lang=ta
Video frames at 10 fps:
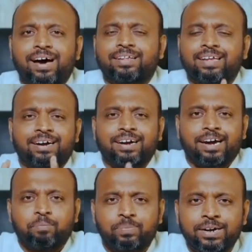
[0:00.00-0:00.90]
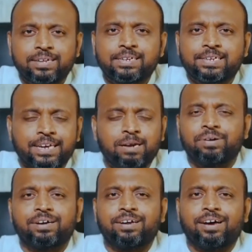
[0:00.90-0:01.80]
யார் தங்களை அர்ப்பணித்து
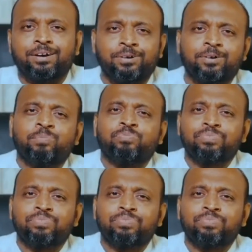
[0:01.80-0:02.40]
செயல்படுகிறார்களோ